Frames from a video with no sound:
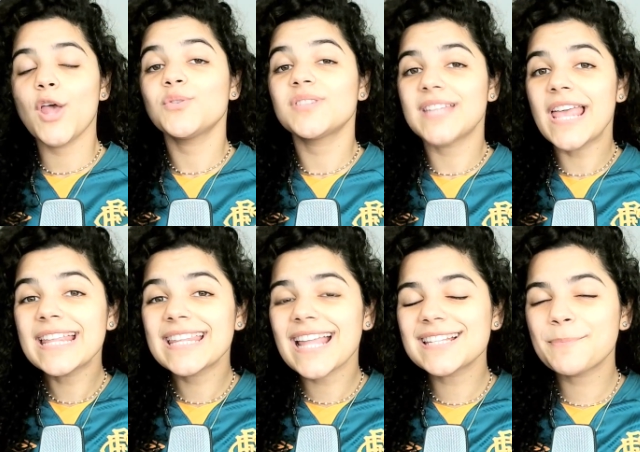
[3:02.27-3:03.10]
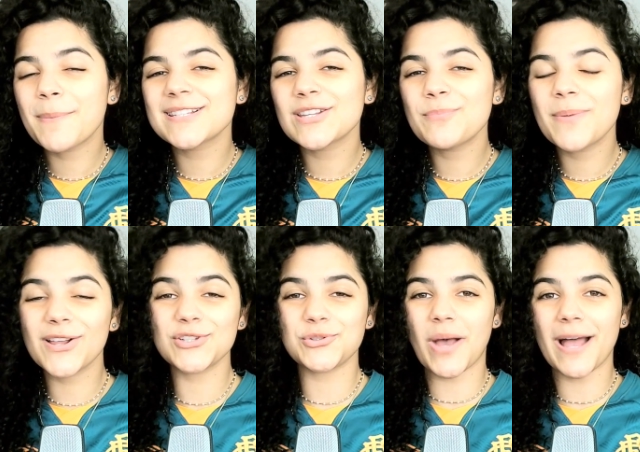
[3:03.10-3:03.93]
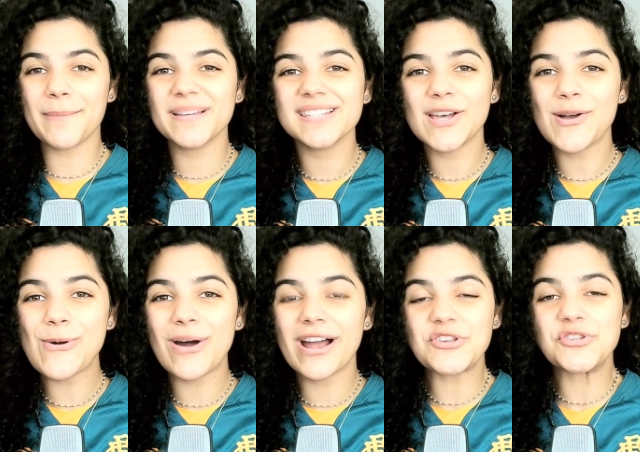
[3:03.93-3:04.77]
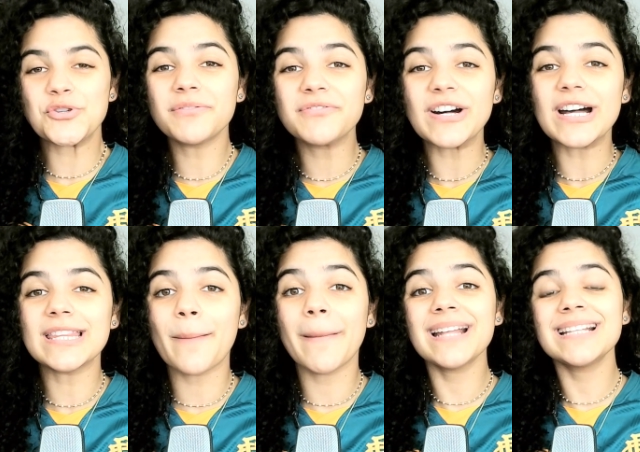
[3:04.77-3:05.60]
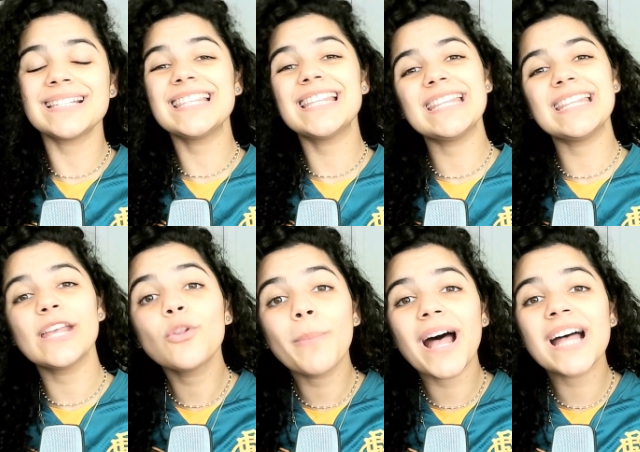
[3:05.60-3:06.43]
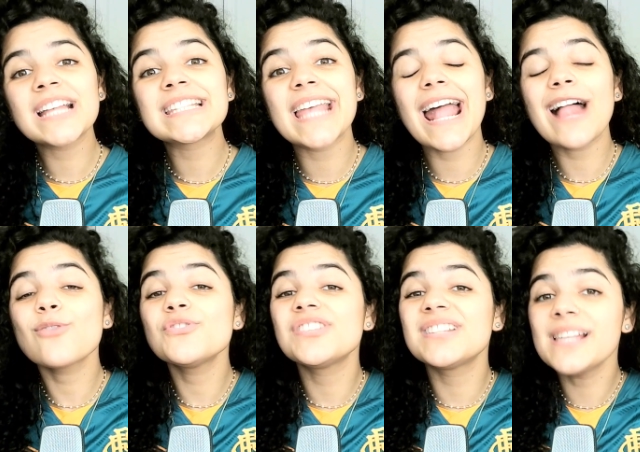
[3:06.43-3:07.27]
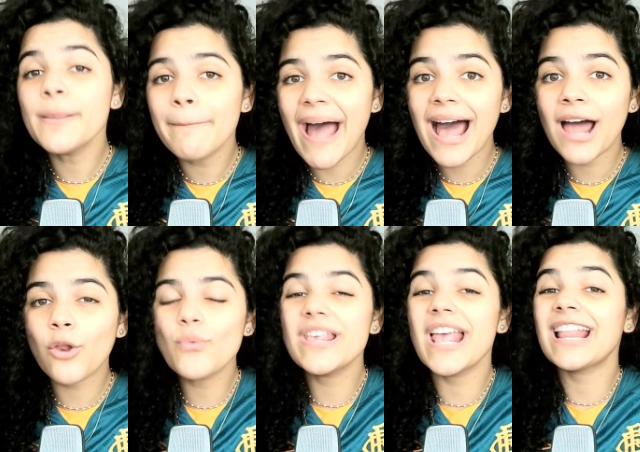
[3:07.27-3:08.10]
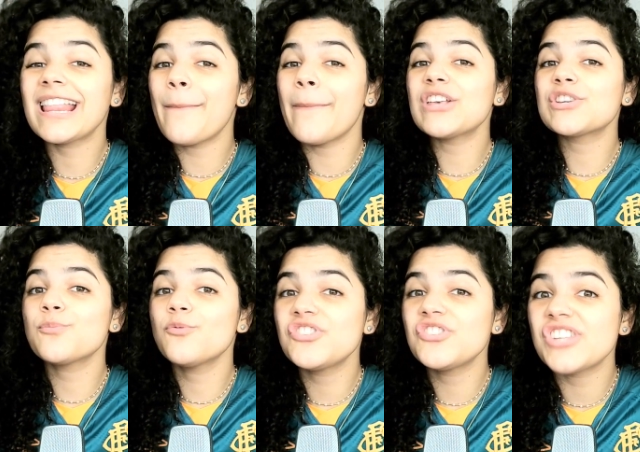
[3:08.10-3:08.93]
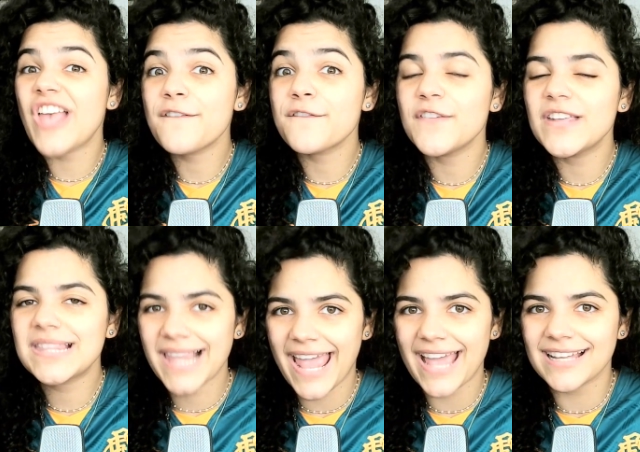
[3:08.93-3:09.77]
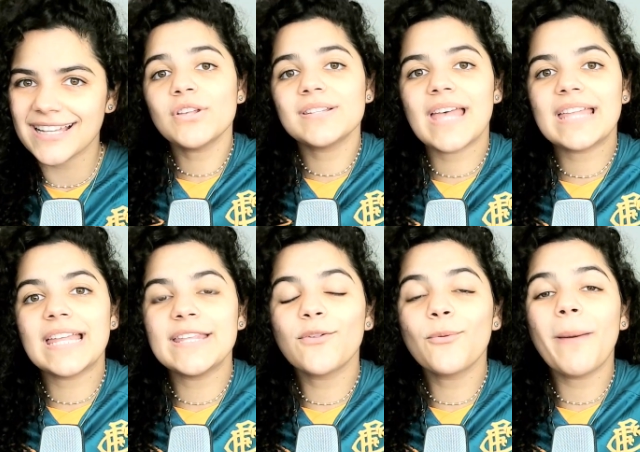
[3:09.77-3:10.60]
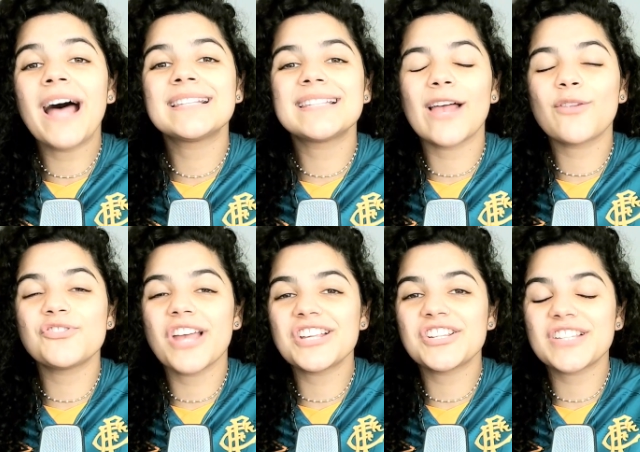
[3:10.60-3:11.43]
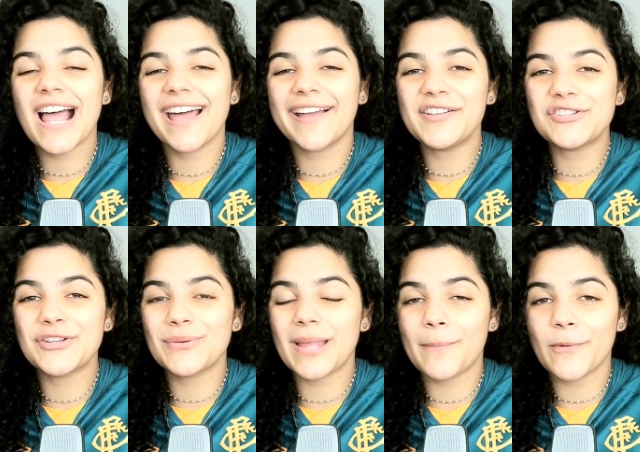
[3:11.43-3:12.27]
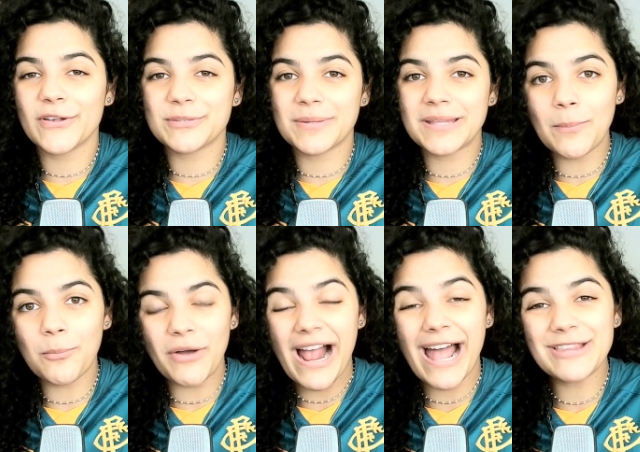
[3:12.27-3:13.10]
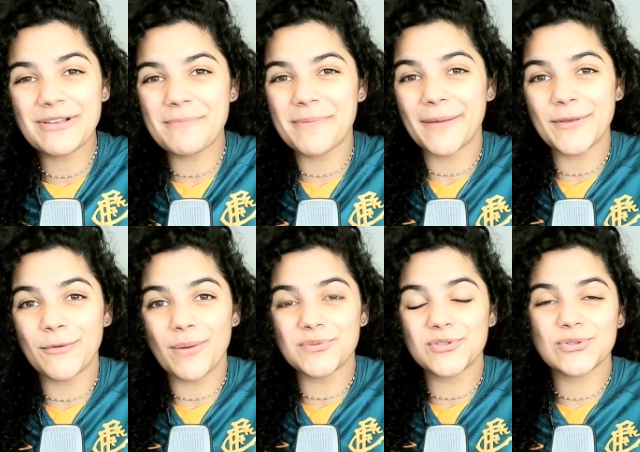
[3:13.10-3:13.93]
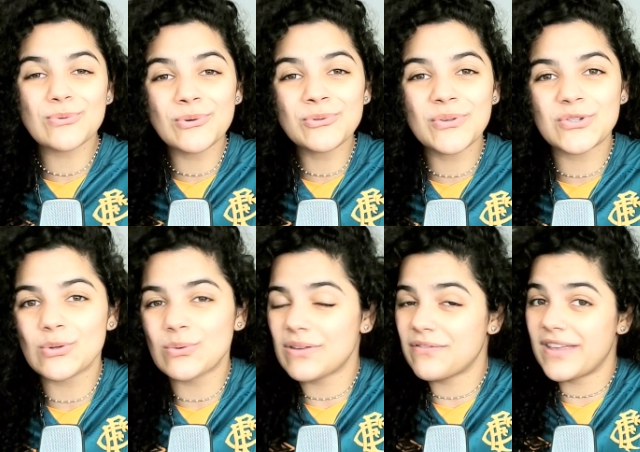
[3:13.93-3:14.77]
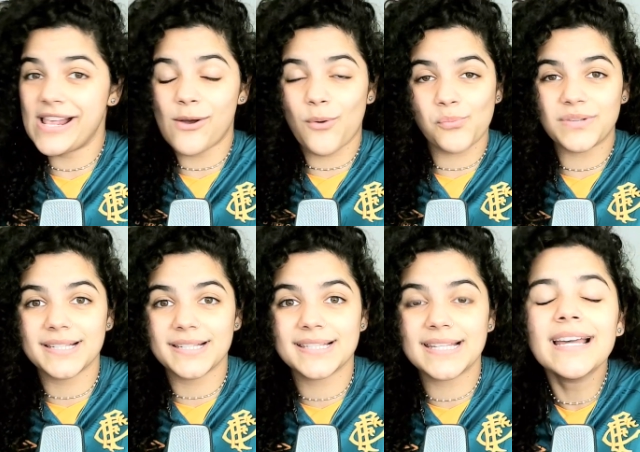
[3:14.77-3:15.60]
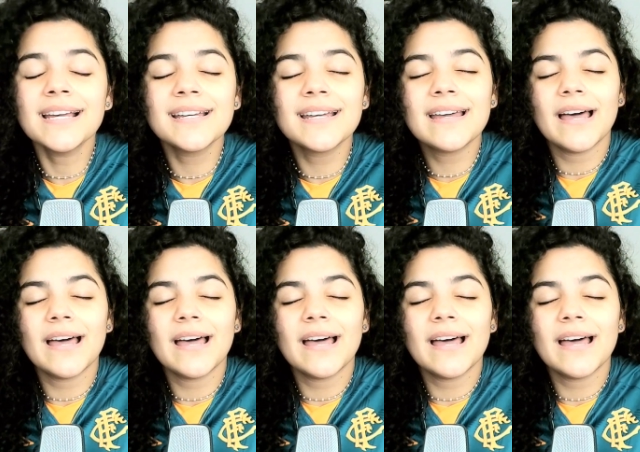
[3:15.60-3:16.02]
Eu sei que está se passando pela sua cabeça agora, Giovana, mas e Danilo Barcelos e Marlon e até mesmo Jefté? Pois é, Danilo Barcelos já está garantido na próxima temporada, o que para mim é um absurdo, isso não deveria acontecer.